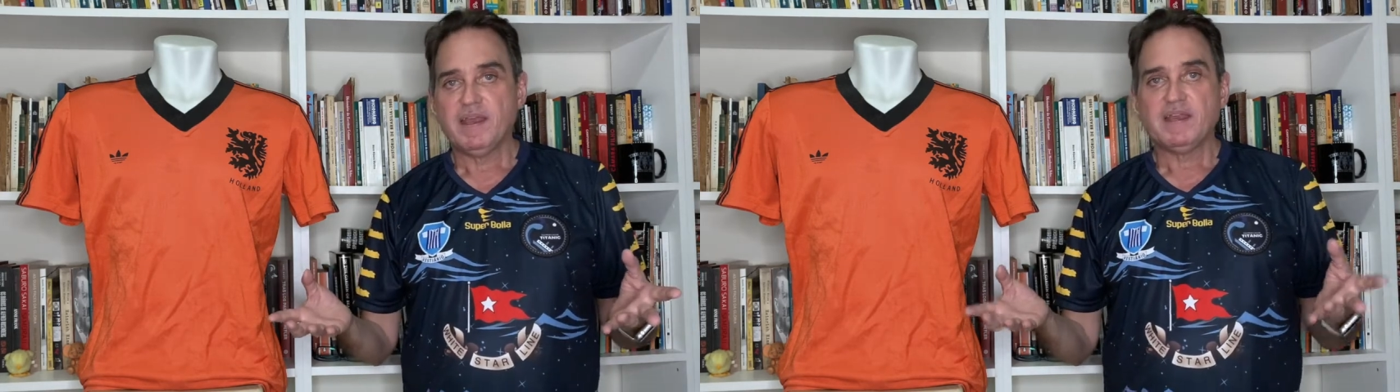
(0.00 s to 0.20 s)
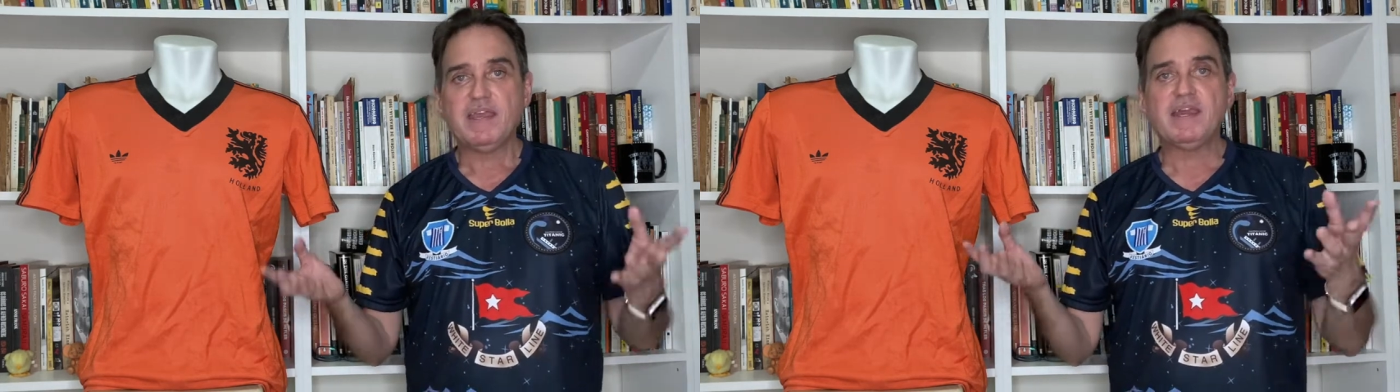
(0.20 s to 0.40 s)

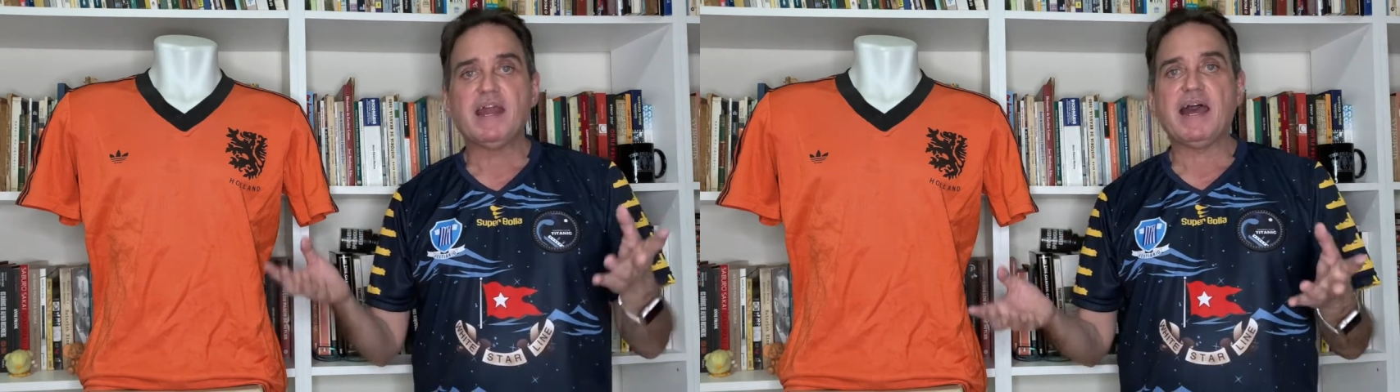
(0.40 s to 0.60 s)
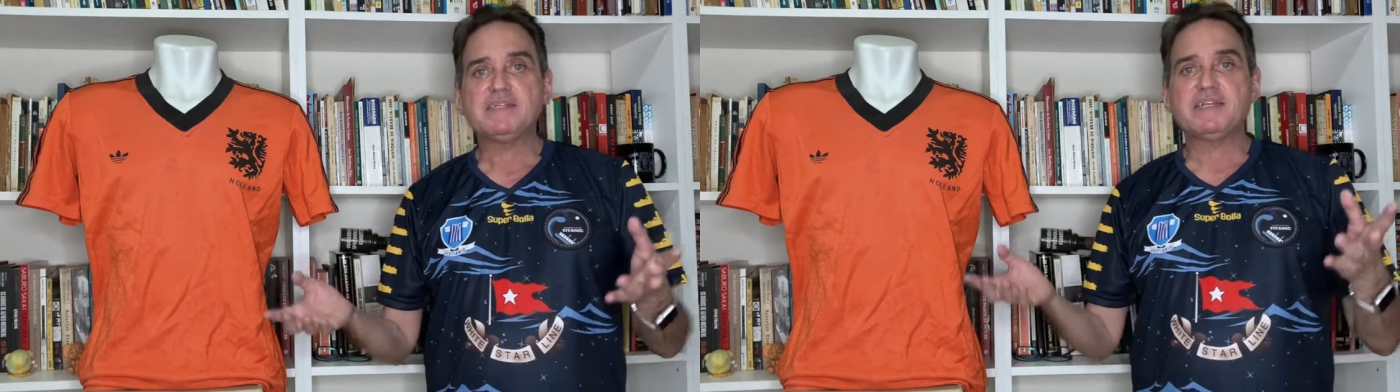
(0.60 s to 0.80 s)
Que
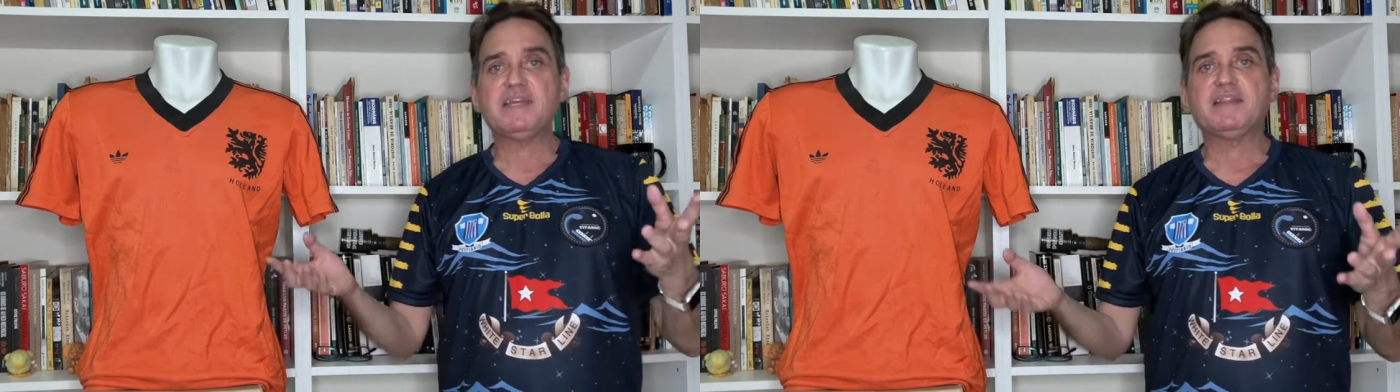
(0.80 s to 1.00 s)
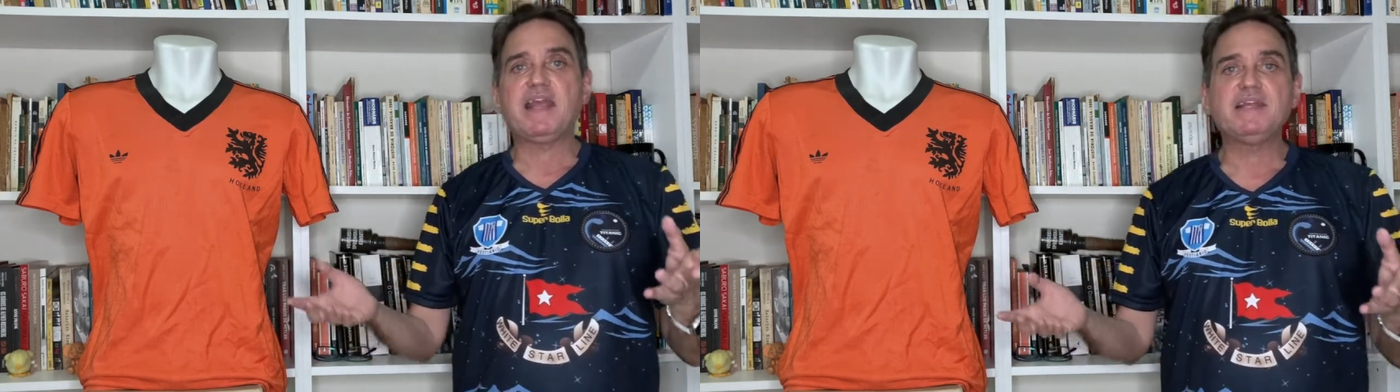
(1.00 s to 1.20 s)
graça
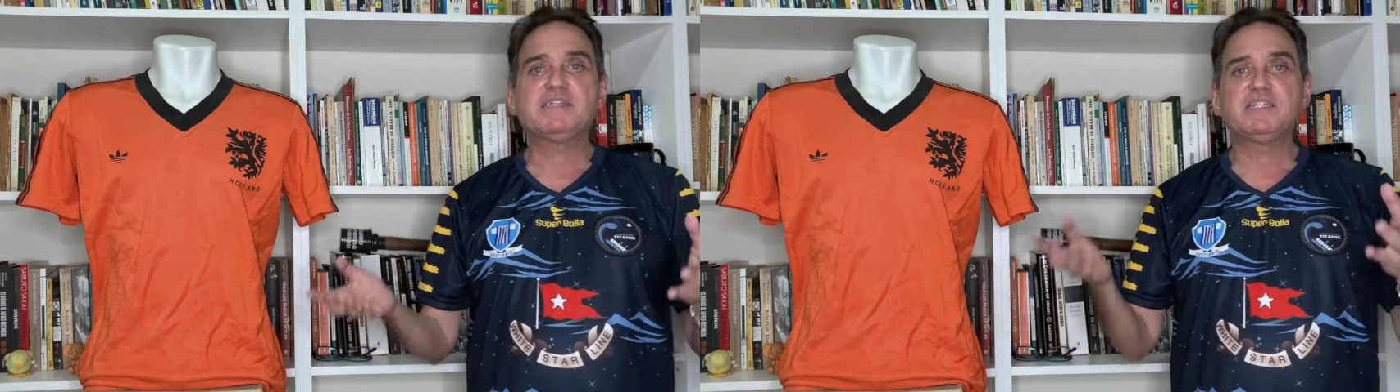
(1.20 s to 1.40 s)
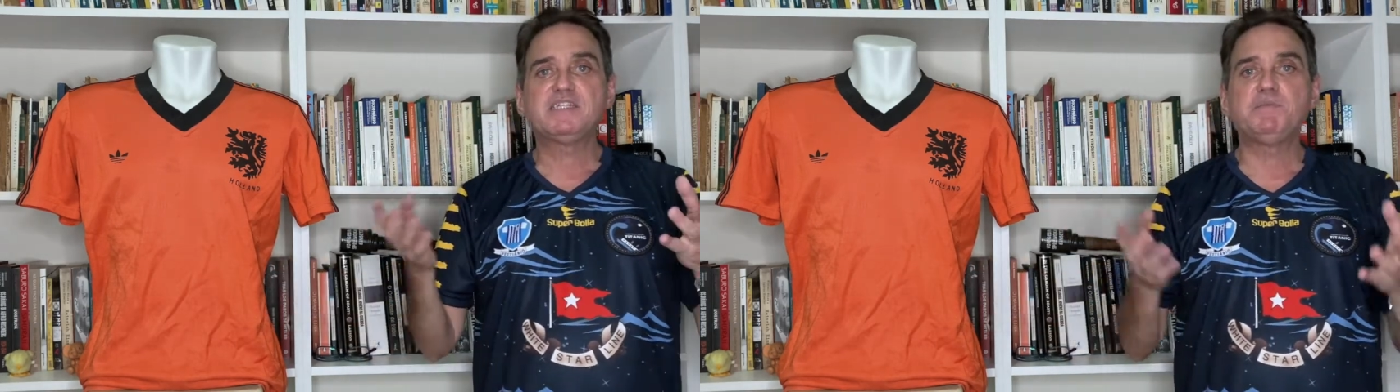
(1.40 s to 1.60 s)
que tem
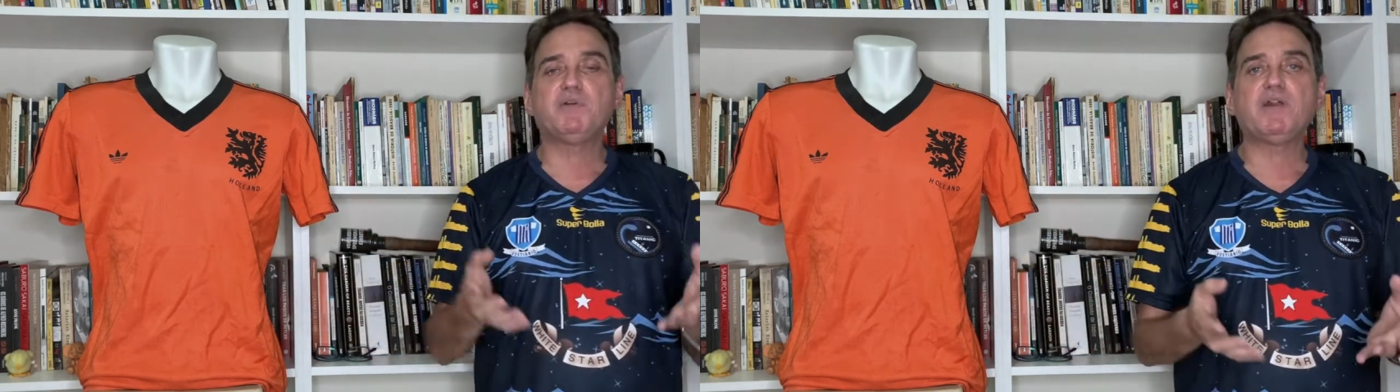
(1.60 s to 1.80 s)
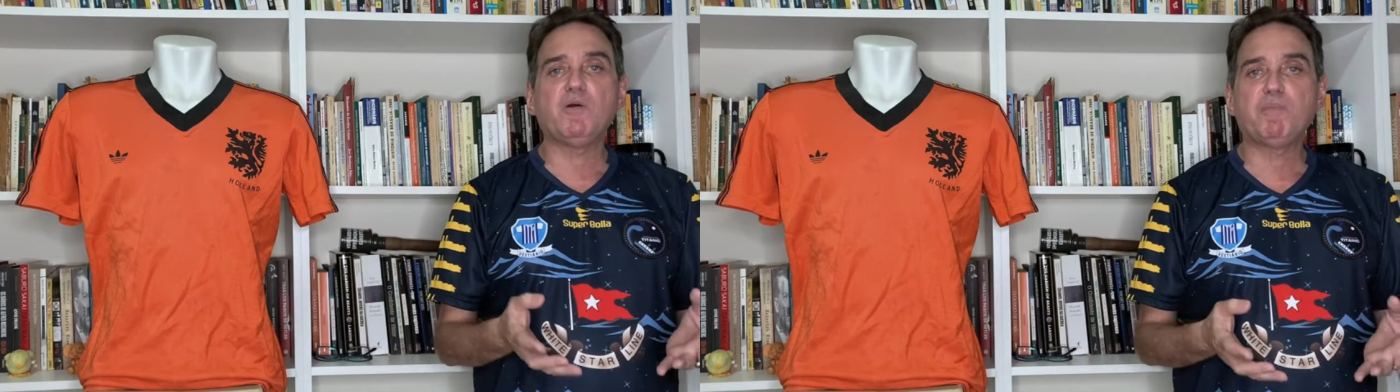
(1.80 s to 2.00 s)
você
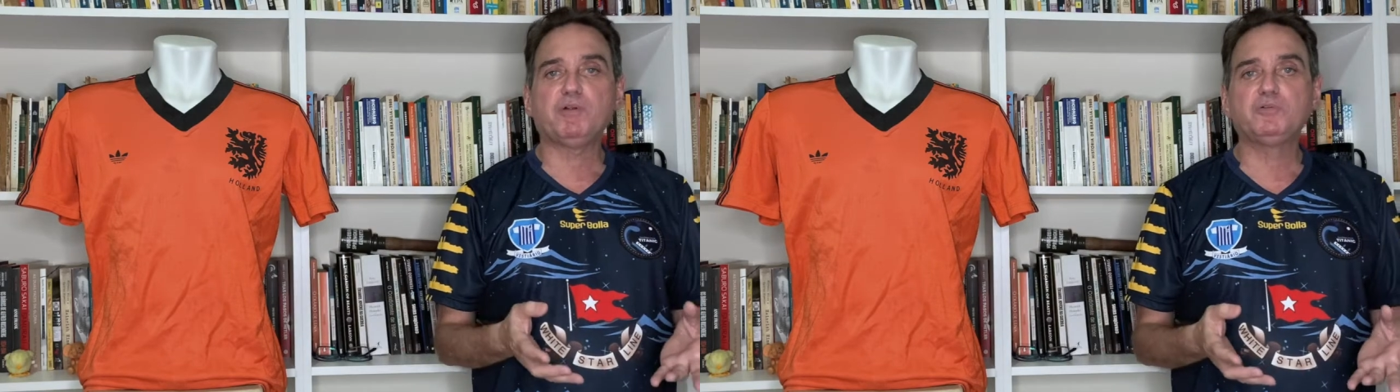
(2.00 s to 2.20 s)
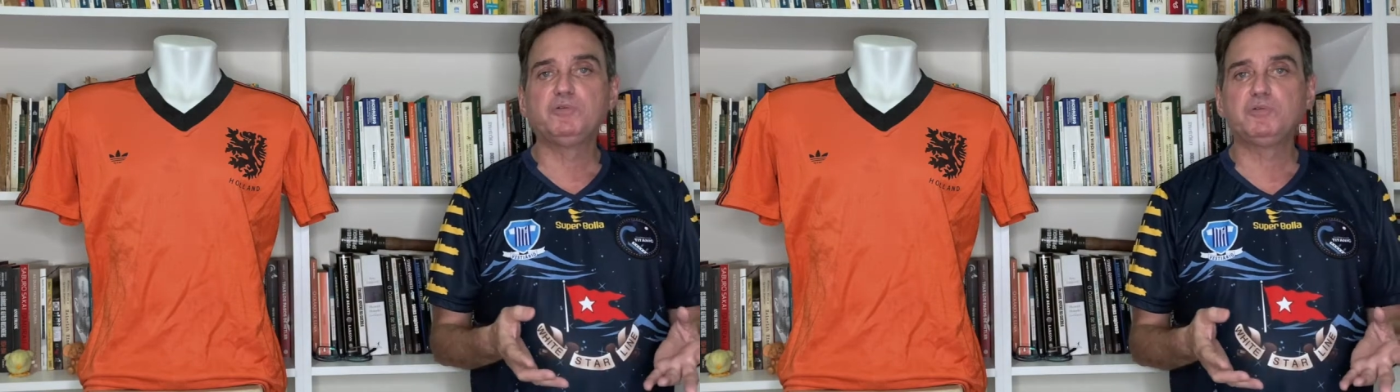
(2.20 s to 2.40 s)
desembrulhar um
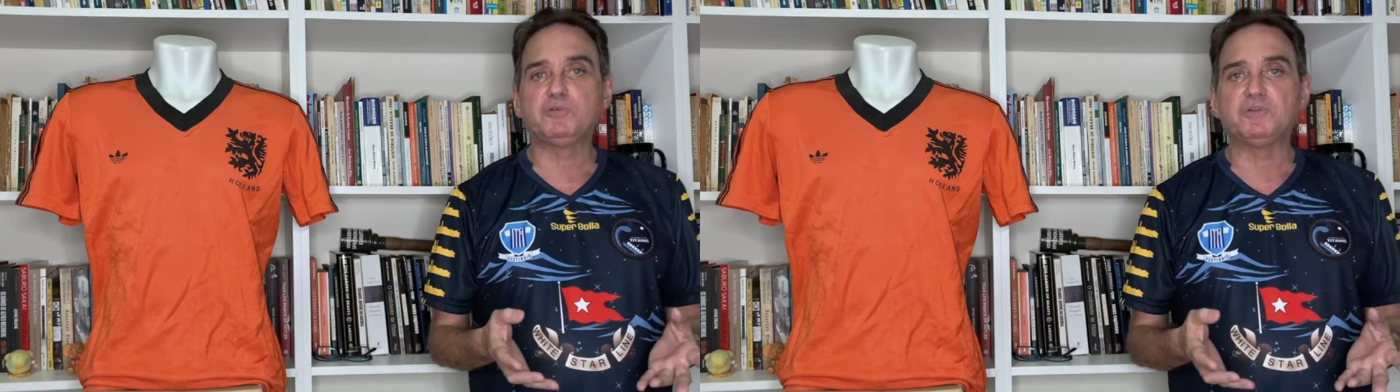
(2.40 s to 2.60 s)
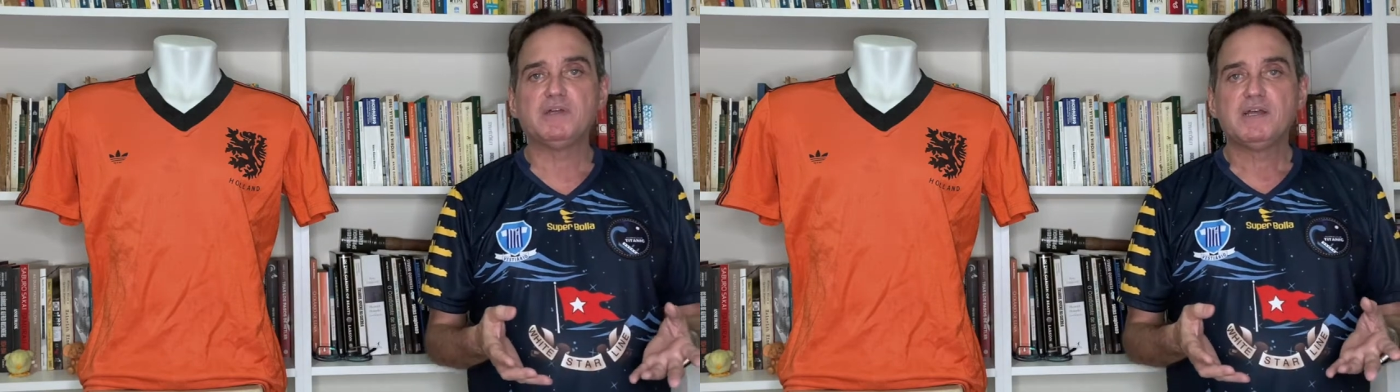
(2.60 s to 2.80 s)

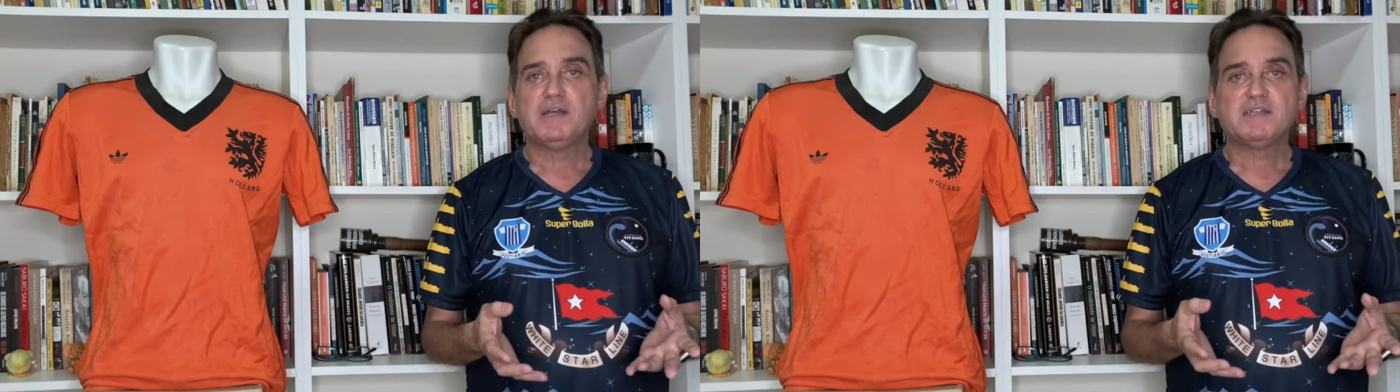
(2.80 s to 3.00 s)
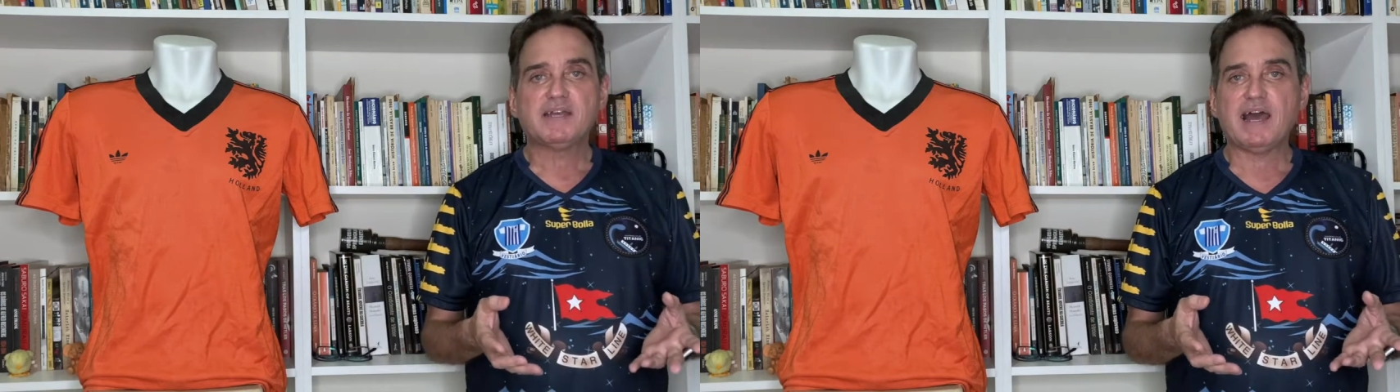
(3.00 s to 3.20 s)
produto,
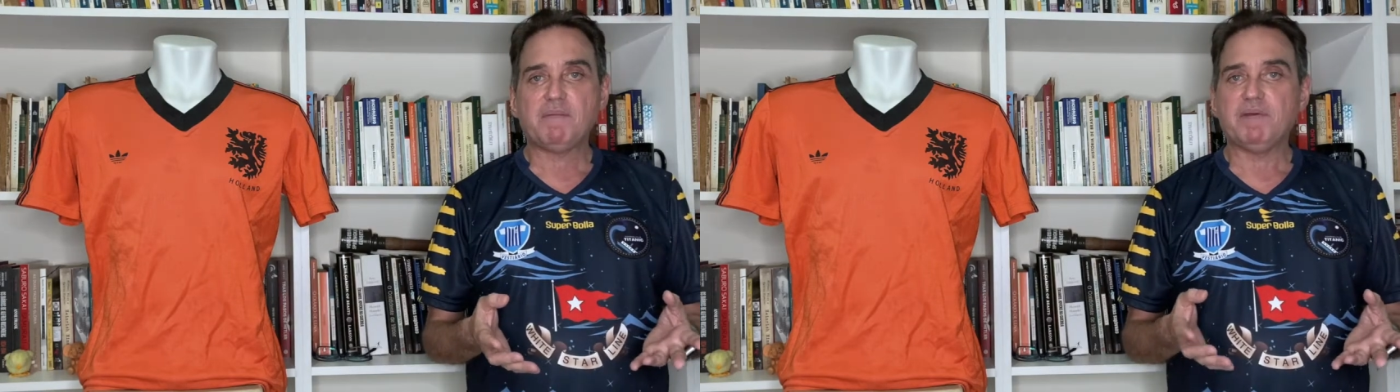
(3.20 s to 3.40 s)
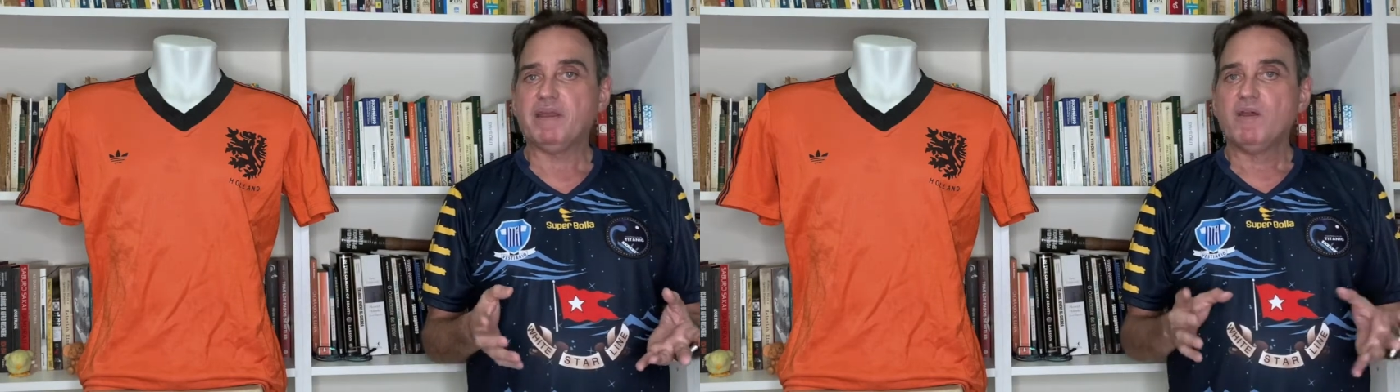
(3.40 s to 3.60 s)

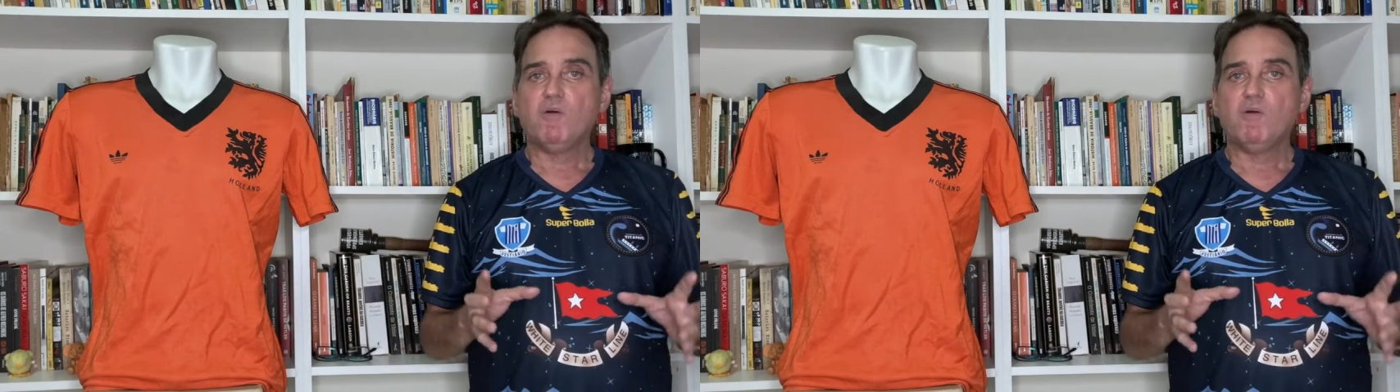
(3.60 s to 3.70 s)
sabe?